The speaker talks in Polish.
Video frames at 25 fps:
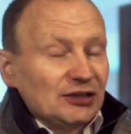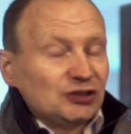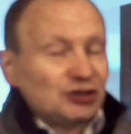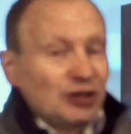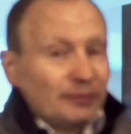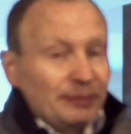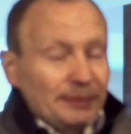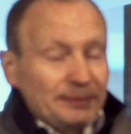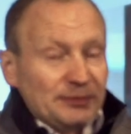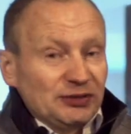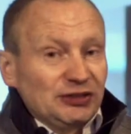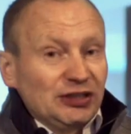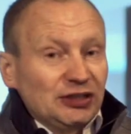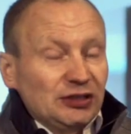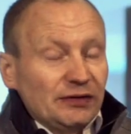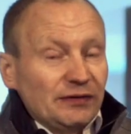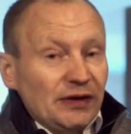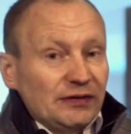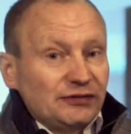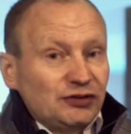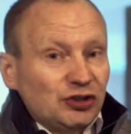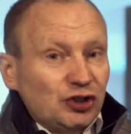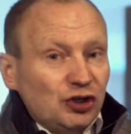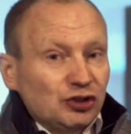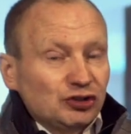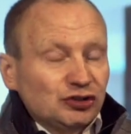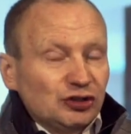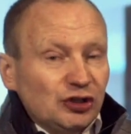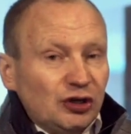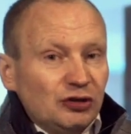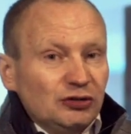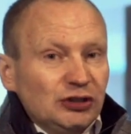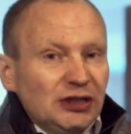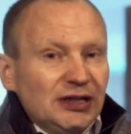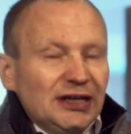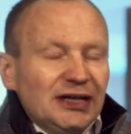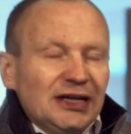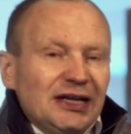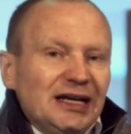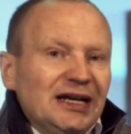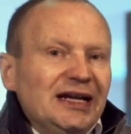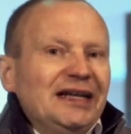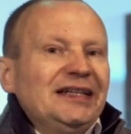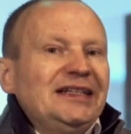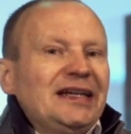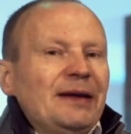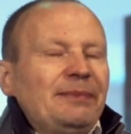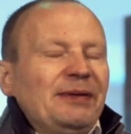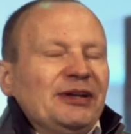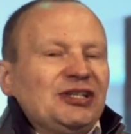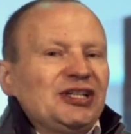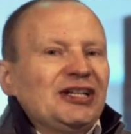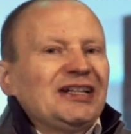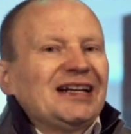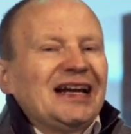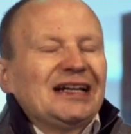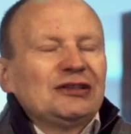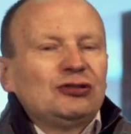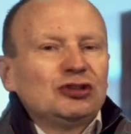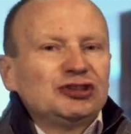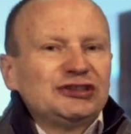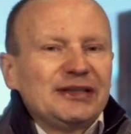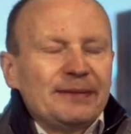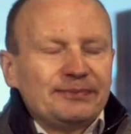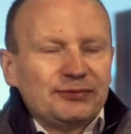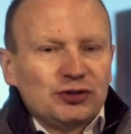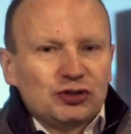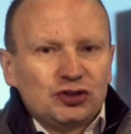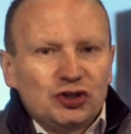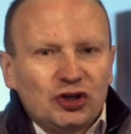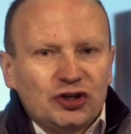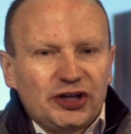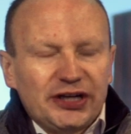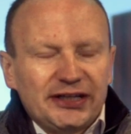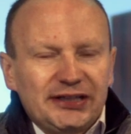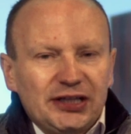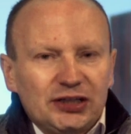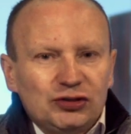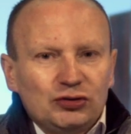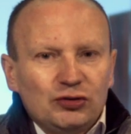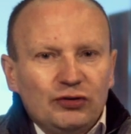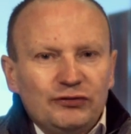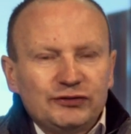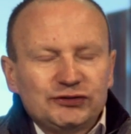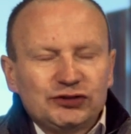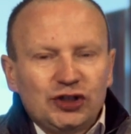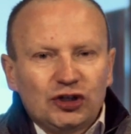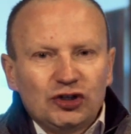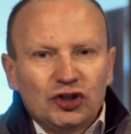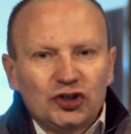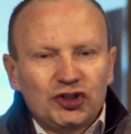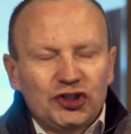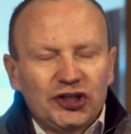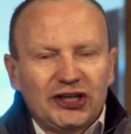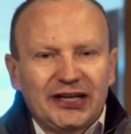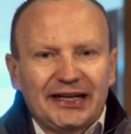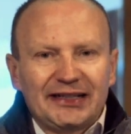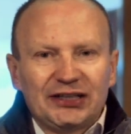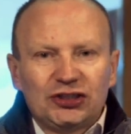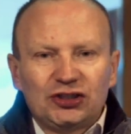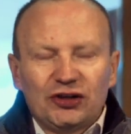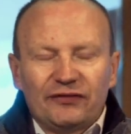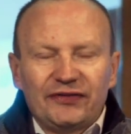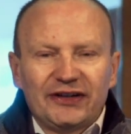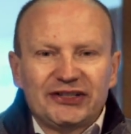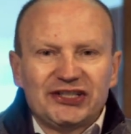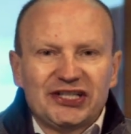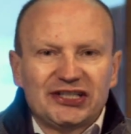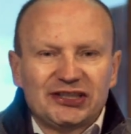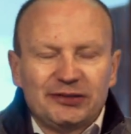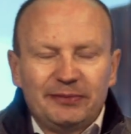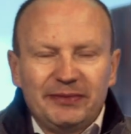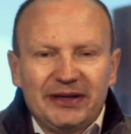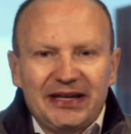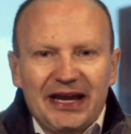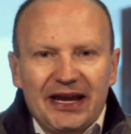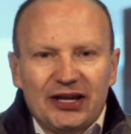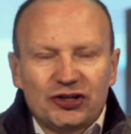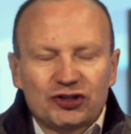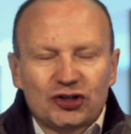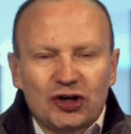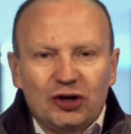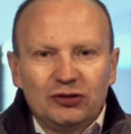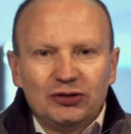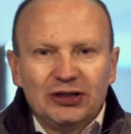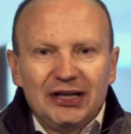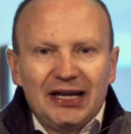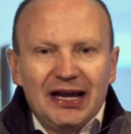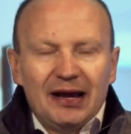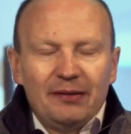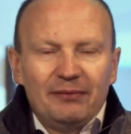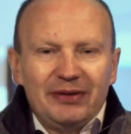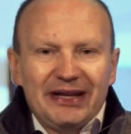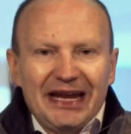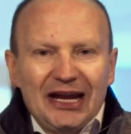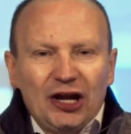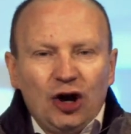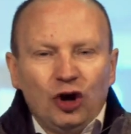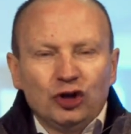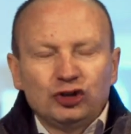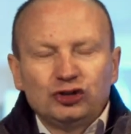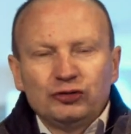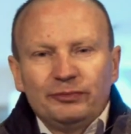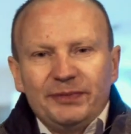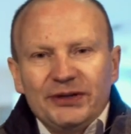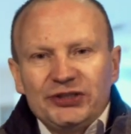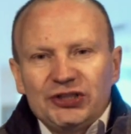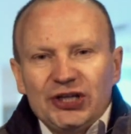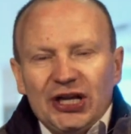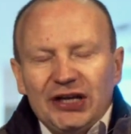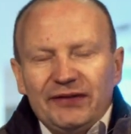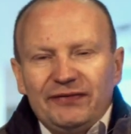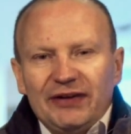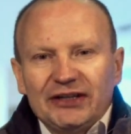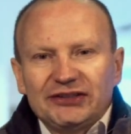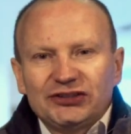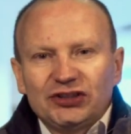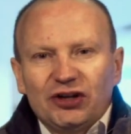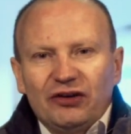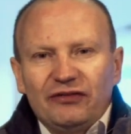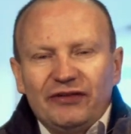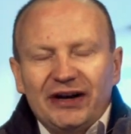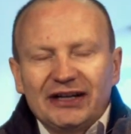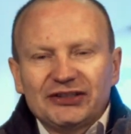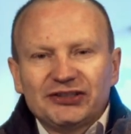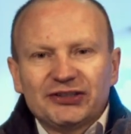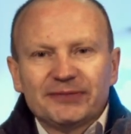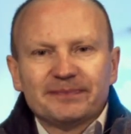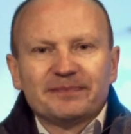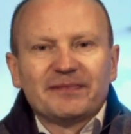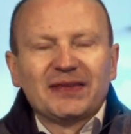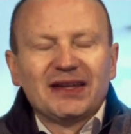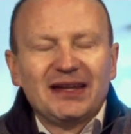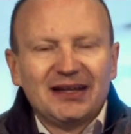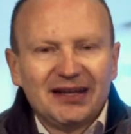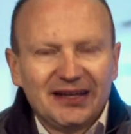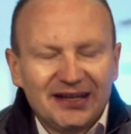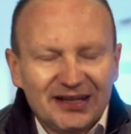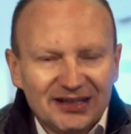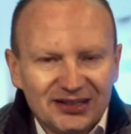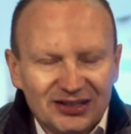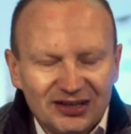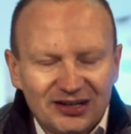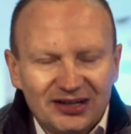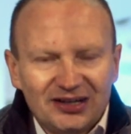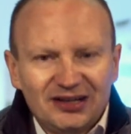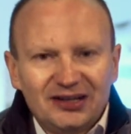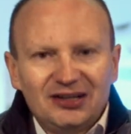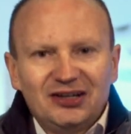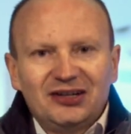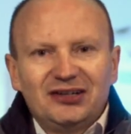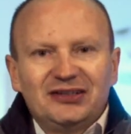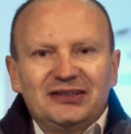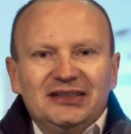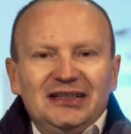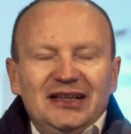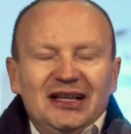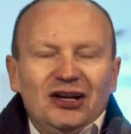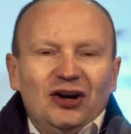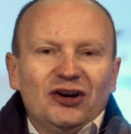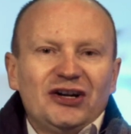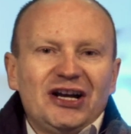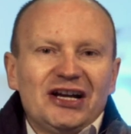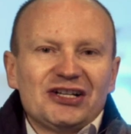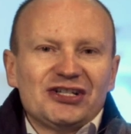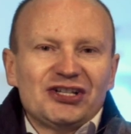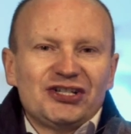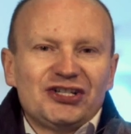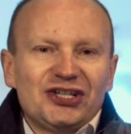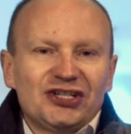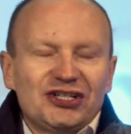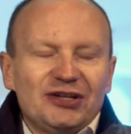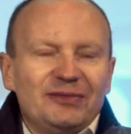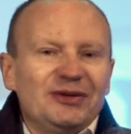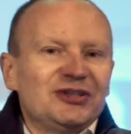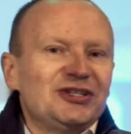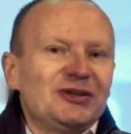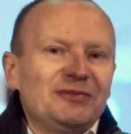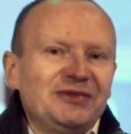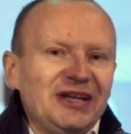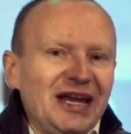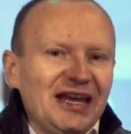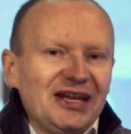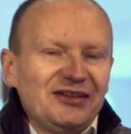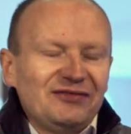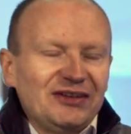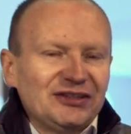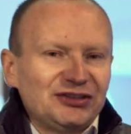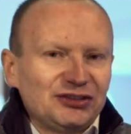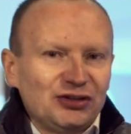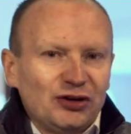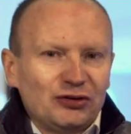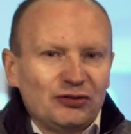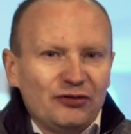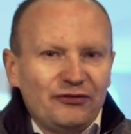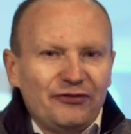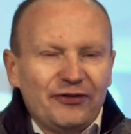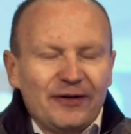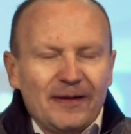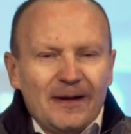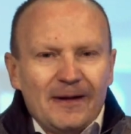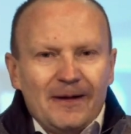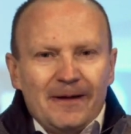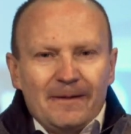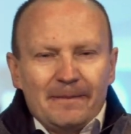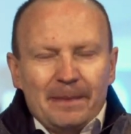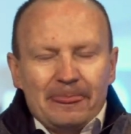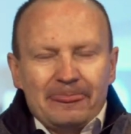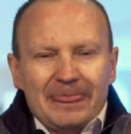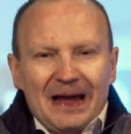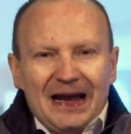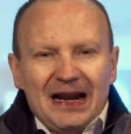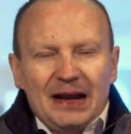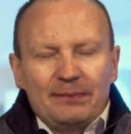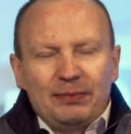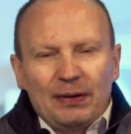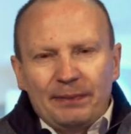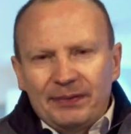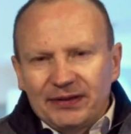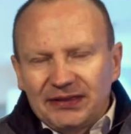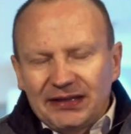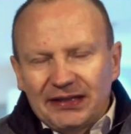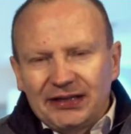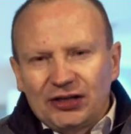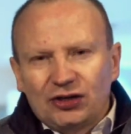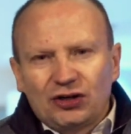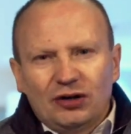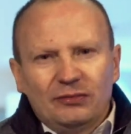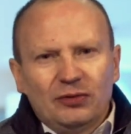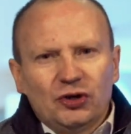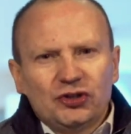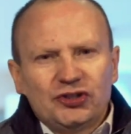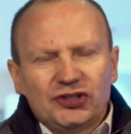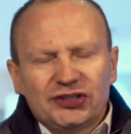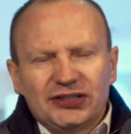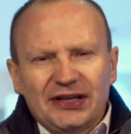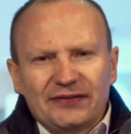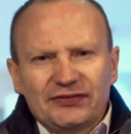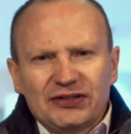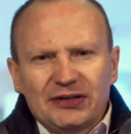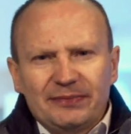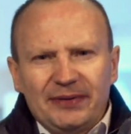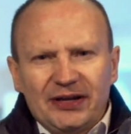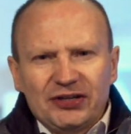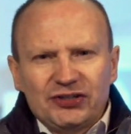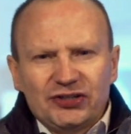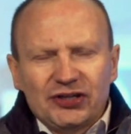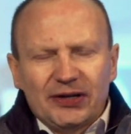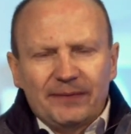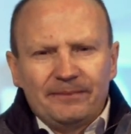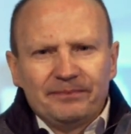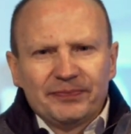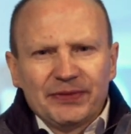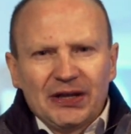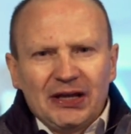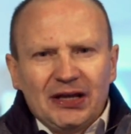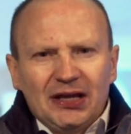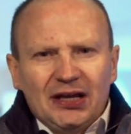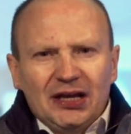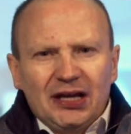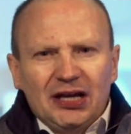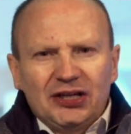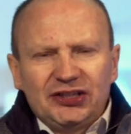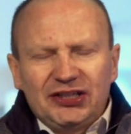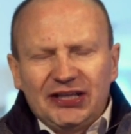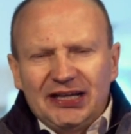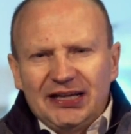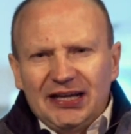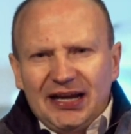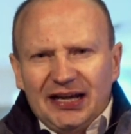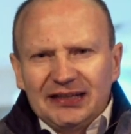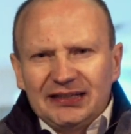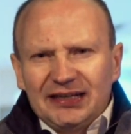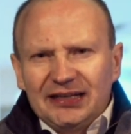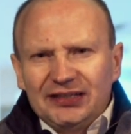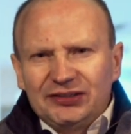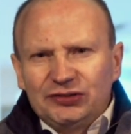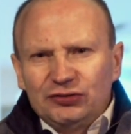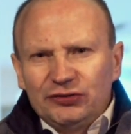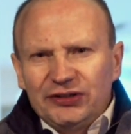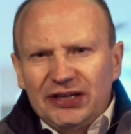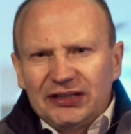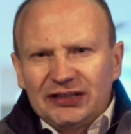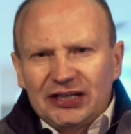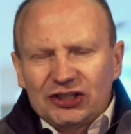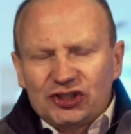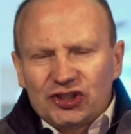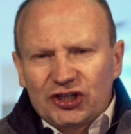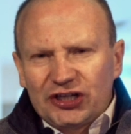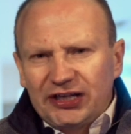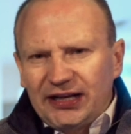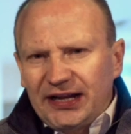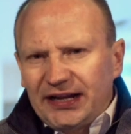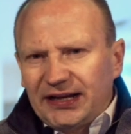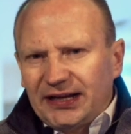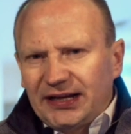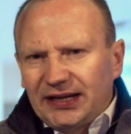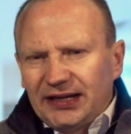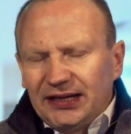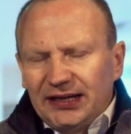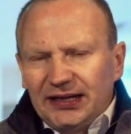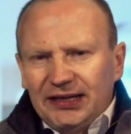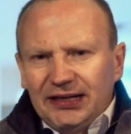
stopy procentowe wzrosną, e, nie będzie taka dostępność do kredytów, zdolności kredytowe się zmniejszą, mniej osób będzie inwestować. No, okaże się, że będzie mniej inwestorów, ale popyt na nieruchomości zawsze będzie. Gdy analizuję nasz rynek